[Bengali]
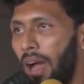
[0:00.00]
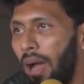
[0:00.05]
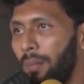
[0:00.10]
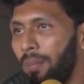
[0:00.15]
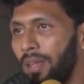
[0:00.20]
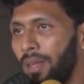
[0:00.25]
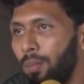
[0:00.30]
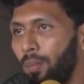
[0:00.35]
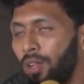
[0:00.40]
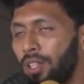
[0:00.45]

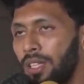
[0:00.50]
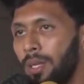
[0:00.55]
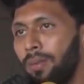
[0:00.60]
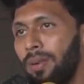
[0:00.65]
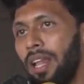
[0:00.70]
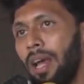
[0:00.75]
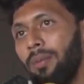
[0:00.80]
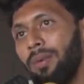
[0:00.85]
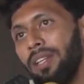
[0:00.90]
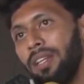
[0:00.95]
আমি বলতে
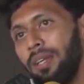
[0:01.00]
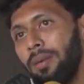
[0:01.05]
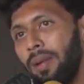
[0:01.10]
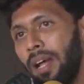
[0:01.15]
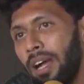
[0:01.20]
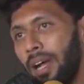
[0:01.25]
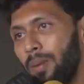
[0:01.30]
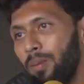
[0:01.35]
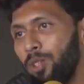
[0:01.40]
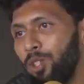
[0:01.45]
পারি আমাদের
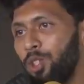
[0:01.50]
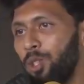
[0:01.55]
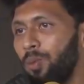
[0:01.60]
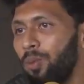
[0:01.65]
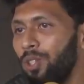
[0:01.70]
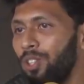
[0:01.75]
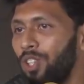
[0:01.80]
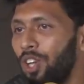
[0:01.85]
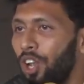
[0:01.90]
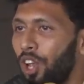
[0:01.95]
ঢাকা
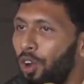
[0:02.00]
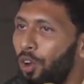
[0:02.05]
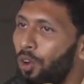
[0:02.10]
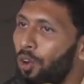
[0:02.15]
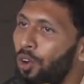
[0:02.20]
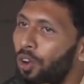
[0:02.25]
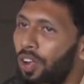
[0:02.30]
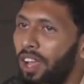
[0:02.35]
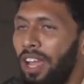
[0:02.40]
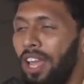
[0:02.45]
বিশ্ববিদ্যালয়েও
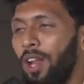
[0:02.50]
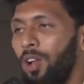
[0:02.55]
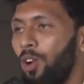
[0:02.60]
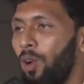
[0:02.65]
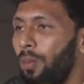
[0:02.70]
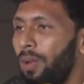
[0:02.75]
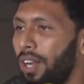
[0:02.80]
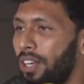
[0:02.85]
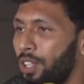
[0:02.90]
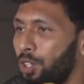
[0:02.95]

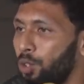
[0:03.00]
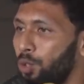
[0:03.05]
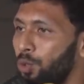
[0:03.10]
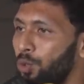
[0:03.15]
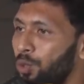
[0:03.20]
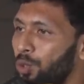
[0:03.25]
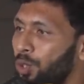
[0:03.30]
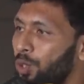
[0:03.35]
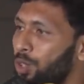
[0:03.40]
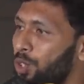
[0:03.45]
এরকম একটা
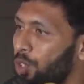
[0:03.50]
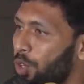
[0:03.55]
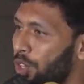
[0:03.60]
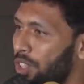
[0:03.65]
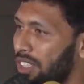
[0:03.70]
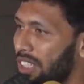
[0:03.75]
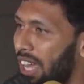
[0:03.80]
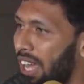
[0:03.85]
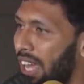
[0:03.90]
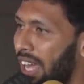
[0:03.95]
সুন্দর
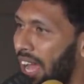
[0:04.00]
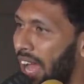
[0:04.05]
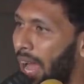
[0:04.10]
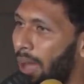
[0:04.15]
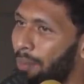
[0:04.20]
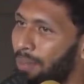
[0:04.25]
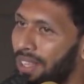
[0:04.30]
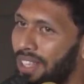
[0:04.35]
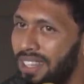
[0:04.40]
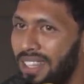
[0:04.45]
চর্চা
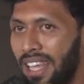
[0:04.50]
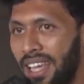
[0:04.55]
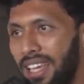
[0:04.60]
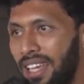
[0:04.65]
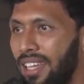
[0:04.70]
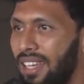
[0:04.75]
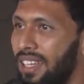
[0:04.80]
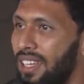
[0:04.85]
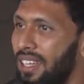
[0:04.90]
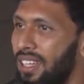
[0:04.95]
আমি
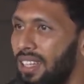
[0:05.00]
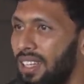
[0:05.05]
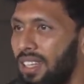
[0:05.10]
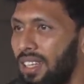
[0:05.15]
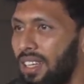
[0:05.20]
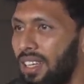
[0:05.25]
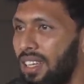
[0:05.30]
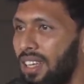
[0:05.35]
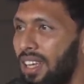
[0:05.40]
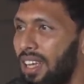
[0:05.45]
দেখিনি
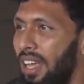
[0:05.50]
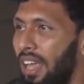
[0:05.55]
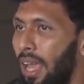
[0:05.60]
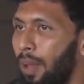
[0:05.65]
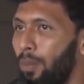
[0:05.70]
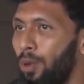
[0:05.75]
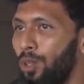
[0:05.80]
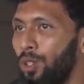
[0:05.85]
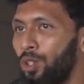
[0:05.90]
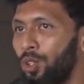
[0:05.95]

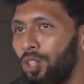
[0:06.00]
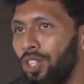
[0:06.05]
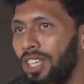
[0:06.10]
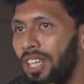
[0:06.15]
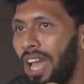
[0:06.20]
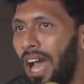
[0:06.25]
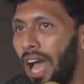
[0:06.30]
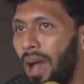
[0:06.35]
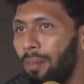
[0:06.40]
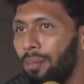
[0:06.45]
এবং যদি
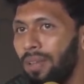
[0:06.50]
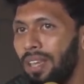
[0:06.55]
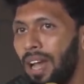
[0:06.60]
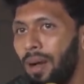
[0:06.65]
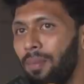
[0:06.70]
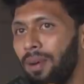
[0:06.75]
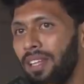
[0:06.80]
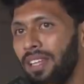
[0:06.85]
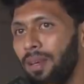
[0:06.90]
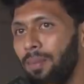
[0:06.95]
আমি
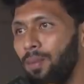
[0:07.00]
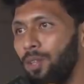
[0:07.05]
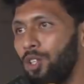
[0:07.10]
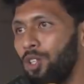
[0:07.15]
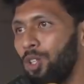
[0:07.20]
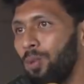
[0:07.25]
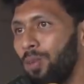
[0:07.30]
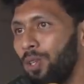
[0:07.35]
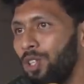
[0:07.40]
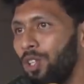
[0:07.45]
আমাদের
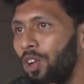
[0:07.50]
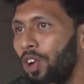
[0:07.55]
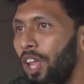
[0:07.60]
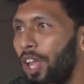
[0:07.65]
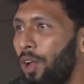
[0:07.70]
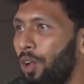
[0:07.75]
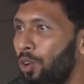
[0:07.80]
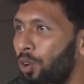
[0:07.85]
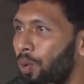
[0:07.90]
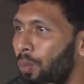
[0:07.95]

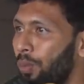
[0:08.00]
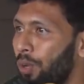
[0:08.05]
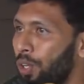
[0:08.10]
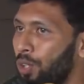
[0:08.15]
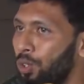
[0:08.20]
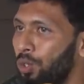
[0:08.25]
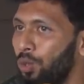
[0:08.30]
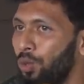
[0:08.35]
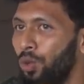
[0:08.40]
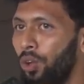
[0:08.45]
বিশ্ববিদ্যালয়ে এরকম
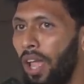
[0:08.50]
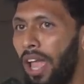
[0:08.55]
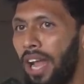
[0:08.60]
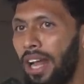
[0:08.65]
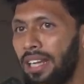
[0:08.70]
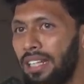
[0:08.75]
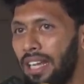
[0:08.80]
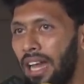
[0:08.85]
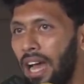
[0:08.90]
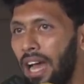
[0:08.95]
কিছু
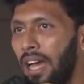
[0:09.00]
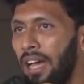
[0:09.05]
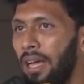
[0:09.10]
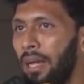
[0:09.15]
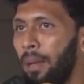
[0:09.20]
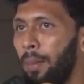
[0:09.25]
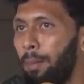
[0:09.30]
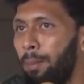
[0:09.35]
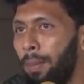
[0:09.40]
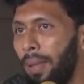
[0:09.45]
একটা
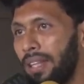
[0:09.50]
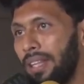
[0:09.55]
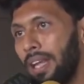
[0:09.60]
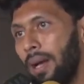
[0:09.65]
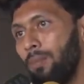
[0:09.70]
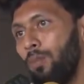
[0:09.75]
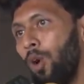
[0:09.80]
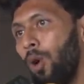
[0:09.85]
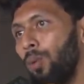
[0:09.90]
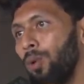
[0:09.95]

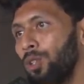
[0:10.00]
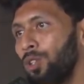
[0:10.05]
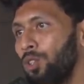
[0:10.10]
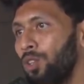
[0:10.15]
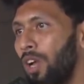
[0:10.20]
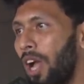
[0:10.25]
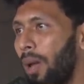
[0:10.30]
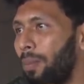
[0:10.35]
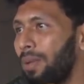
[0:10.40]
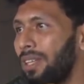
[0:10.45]
পেতাম
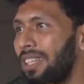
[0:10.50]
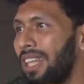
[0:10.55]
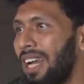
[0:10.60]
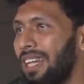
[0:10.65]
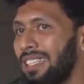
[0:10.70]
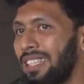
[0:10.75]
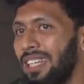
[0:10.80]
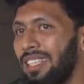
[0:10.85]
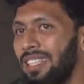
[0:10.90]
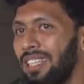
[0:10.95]
অবশ্যই আমি
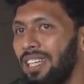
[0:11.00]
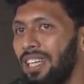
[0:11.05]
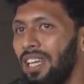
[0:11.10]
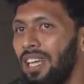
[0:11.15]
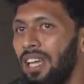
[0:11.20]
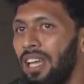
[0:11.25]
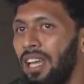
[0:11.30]
তার সাথে